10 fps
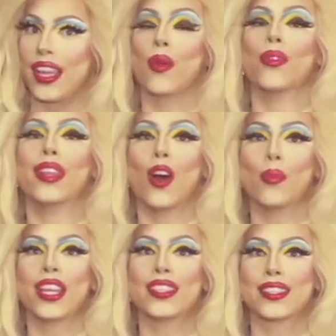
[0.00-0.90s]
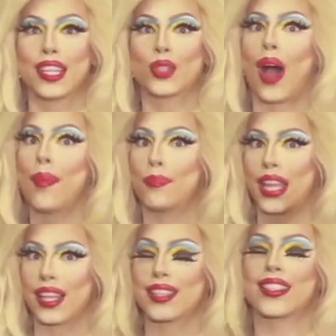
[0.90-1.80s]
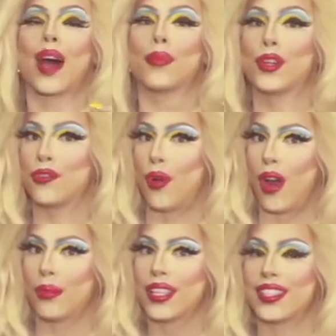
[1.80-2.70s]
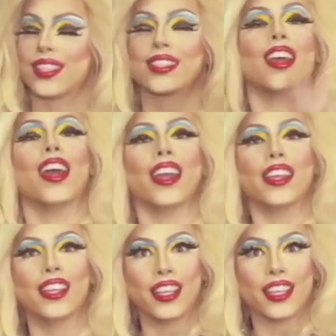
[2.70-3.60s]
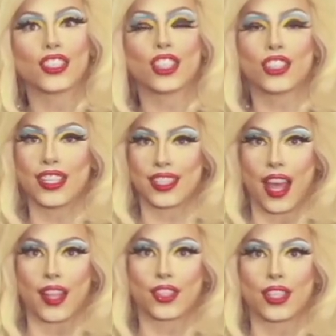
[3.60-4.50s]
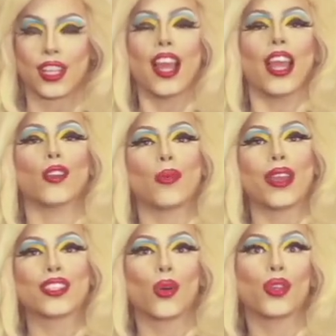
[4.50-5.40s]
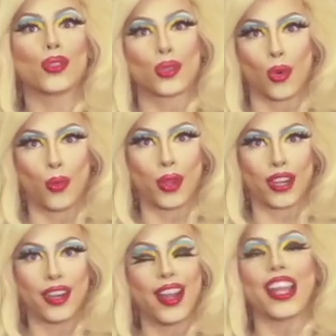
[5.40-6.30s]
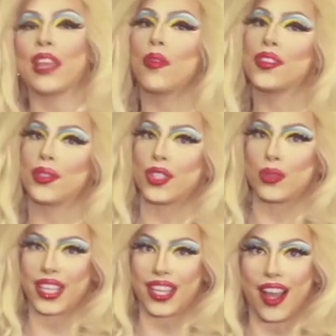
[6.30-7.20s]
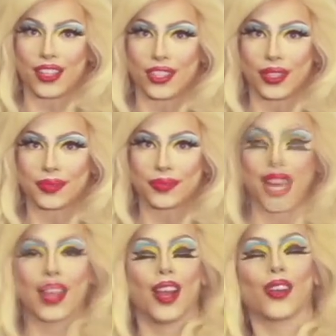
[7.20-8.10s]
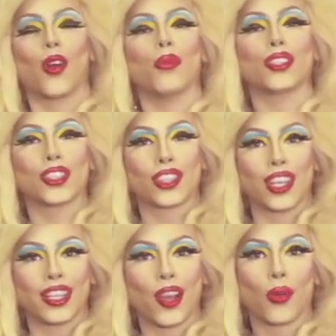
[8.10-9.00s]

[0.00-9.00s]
eu não me restrito apenas a performances e DJ set. Eu também sou youtuber e professora de maquiagem. Como DJ, eu